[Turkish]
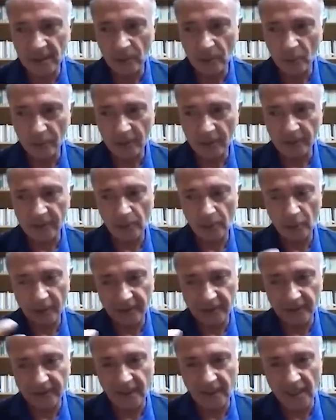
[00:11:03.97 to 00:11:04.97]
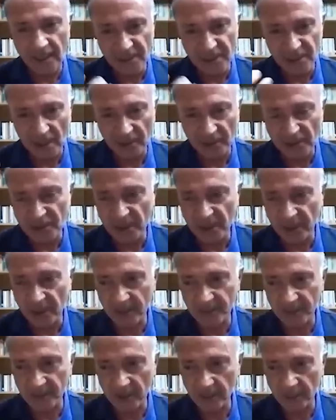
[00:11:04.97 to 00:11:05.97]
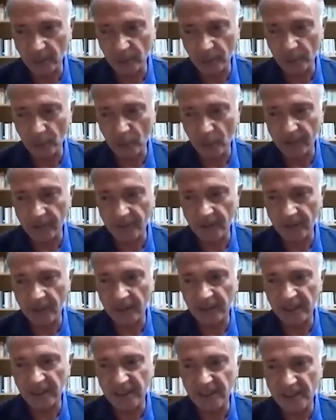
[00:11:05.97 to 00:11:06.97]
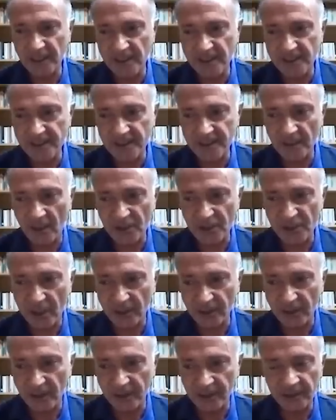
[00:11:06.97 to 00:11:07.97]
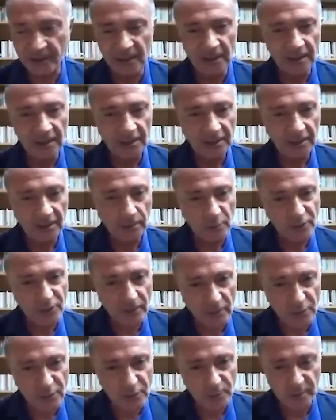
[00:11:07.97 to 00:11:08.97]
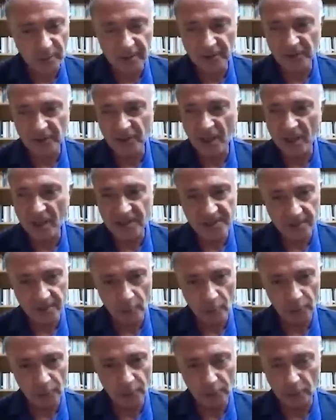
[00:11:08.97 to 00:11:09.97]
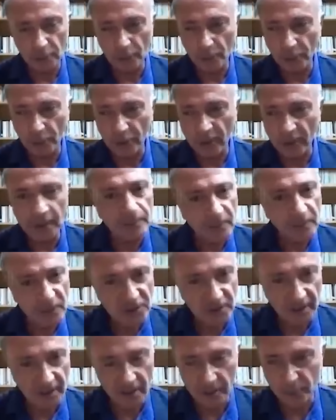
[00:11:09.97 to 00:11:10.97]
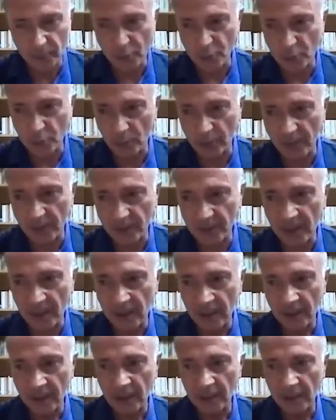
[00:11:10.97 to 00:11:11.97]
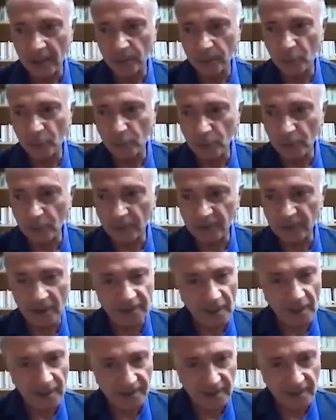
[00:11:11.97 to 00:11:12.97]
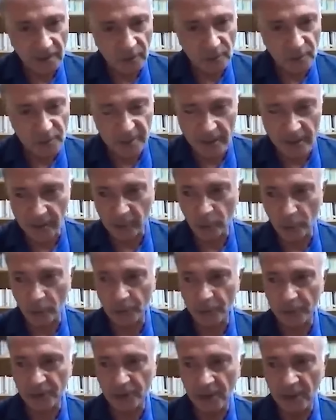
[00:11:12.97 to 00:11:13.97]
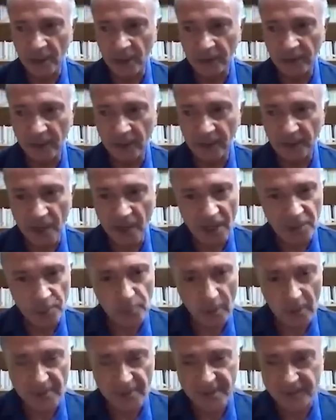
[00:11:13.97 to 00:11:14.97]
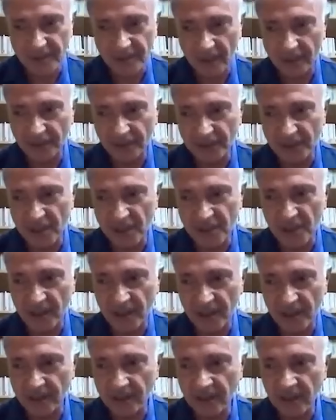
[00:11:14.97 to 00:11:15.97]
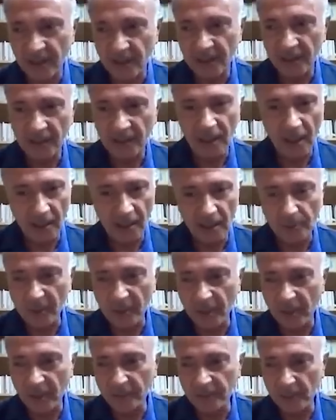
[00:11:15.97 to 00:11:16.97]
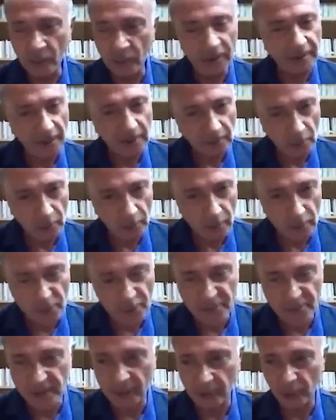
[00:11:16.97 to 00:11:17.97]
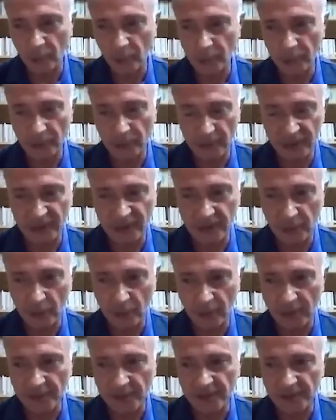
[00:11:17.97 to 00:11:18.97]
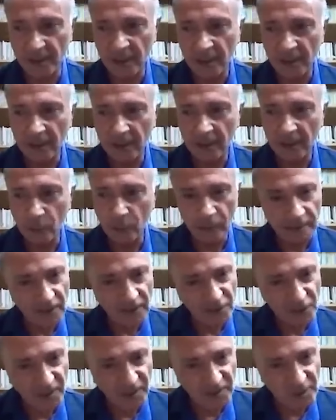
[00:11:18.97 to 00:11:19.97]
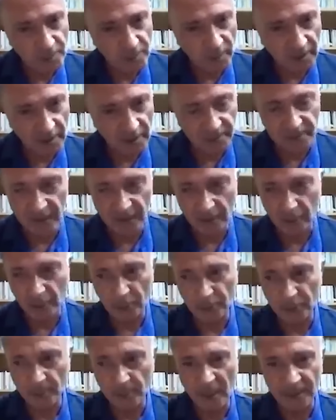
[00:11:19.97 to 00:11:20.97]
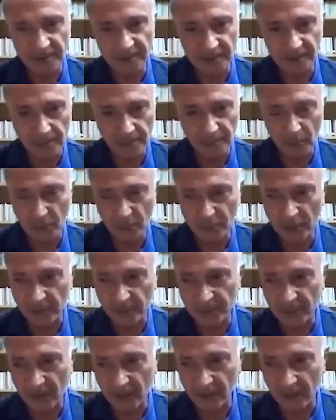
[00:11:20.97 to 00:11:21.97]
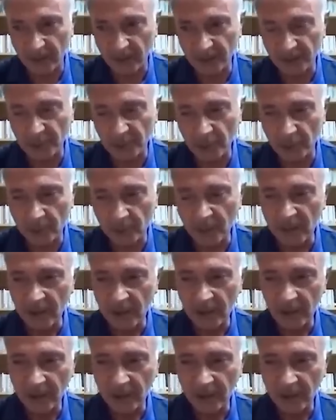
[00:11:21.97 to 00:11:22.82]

O da orada da heyecanlı şeyler falan oluyor. O arada İngiliz ajanları e, Mustafa Sübin'in Kerç'te olduğunu öğrenip peşine düşüyorlar. E, bunu Tatar devrimciler koruyor ve Kerç Boğazı'ndan geçerek e, Anapa ve oradan Novorossiya doğru gidiyorlar. E, orada çatışmalar falan oluyor. Ben kitapta onları falan anlatıyorum.